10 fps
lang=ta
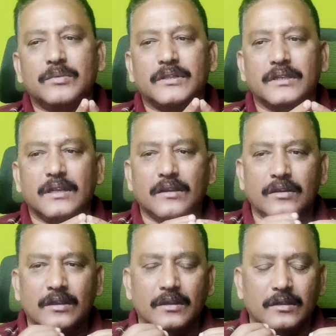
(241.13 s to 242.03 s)
பார்த்திங்கன்னா
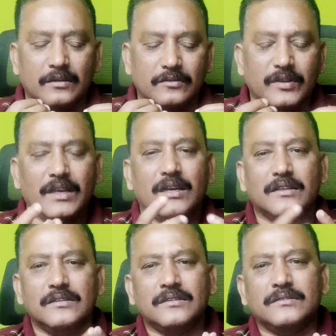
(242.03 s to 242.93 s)
வேறு
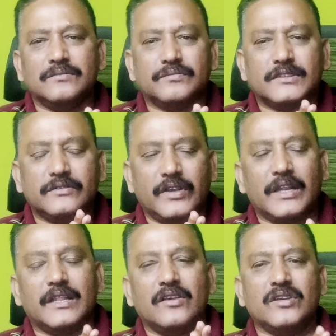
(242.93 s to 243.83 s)
என்னது
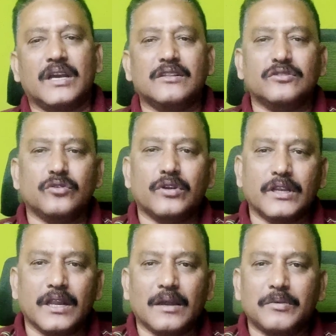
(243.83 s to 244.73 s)
வேறு ஏதாவது கருத்து
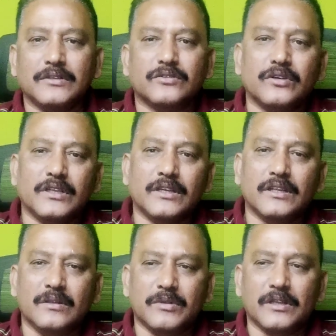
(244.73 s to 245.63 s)
சொல்கிறீங்களா அப்படின்னு சொல்லி
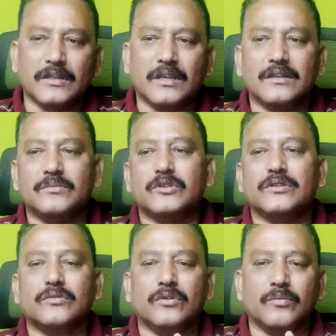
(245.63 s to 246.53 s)
நீதிபதிகள்
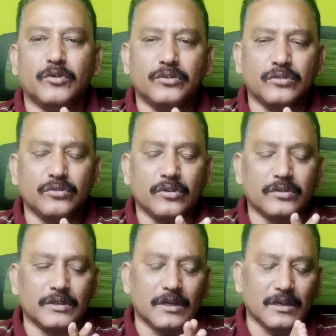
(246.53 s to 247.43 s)
கேட்கும்போது பொதுக்குழு
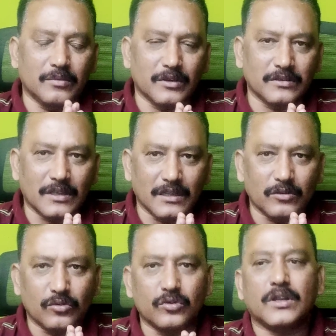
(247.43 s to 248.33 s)
வந்து ரெண்டு பேரும்
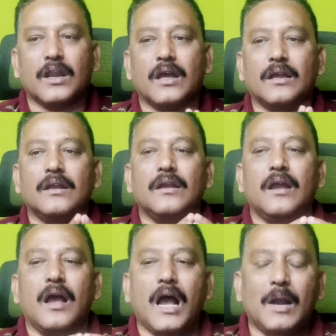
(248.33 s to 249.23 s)
சேர்ந்து கூட்டலாம்
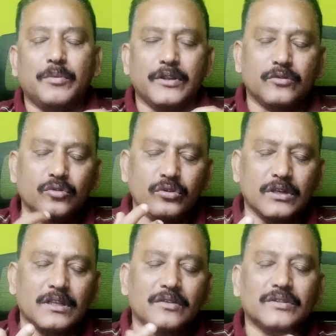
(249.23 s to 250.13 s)
அப்படி
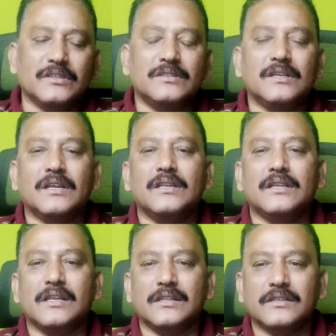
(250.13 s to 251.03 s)
கூட்டுறதுல வந்து சிக்கல்
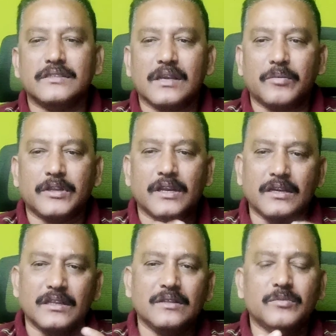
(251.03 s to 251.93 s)
இருந்துச்சு அப்படின்னா
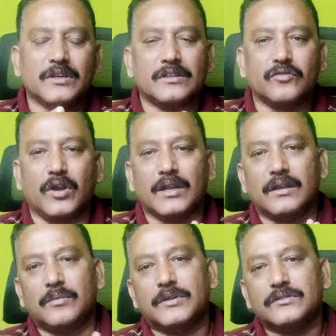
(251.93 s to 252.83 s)
நீதிமன்றத்துக்கு வாங்க
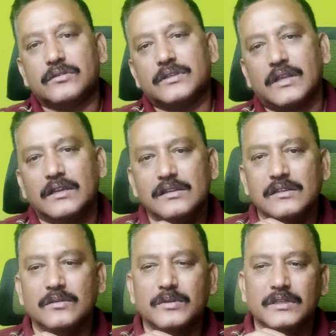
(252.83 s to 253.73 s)
அப்படின்னு சொல்லி தனி
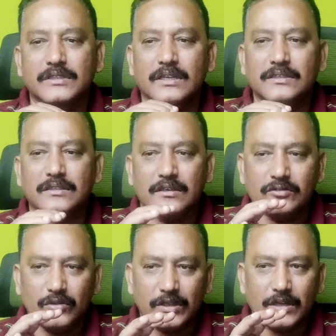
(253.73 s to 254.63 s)
நீதிபதி
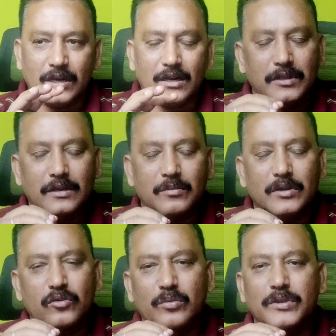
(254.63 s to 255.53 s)
ஜெயச்சந்திரன் சொல்லியிருக்காரு அப்படிங்கிற
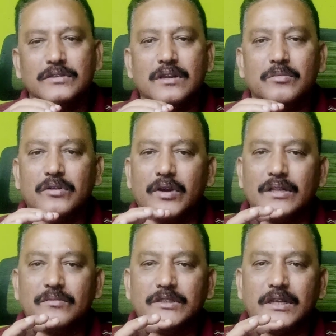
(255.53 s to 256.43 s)
மாதிரி ஓபிஎஸ் தரப்பில்
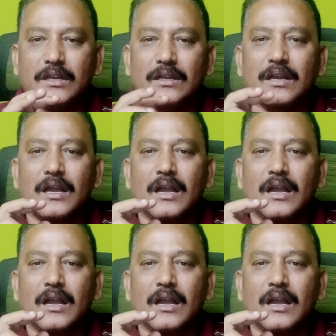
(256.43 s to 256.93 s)
வாதம் வச்சாங்க